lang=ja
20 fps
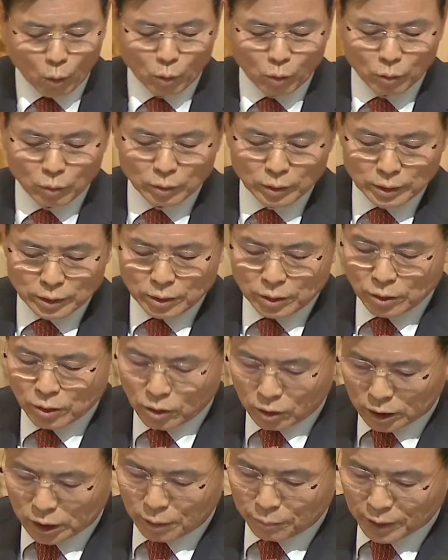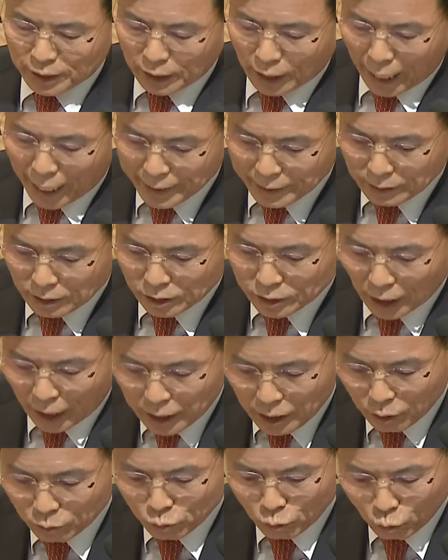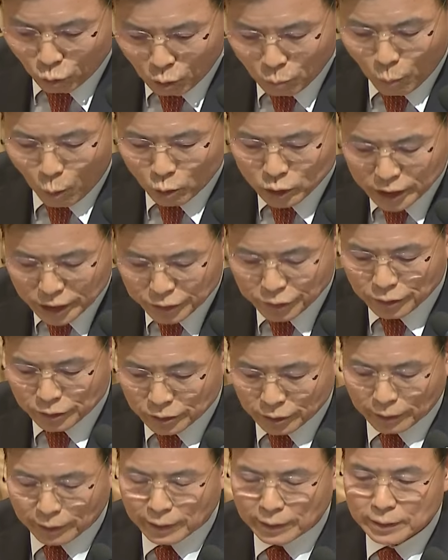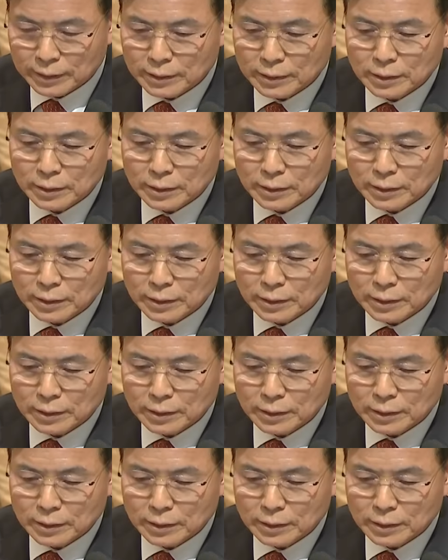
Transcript: アベルは愛で兄カインを